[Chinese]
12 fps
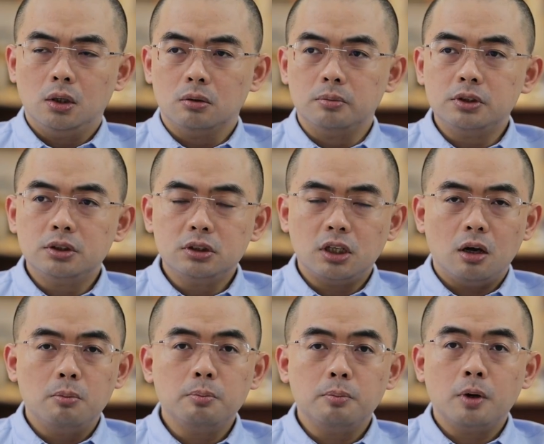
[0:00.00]
我们之
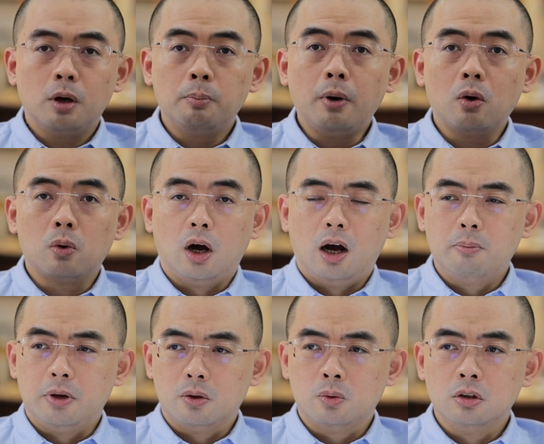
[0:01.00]
前呃报过啊，
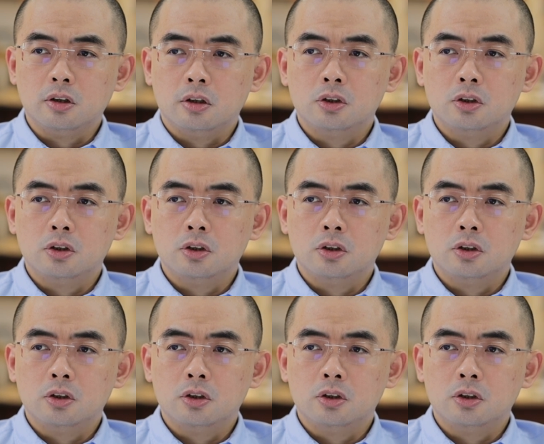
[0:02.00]
美国等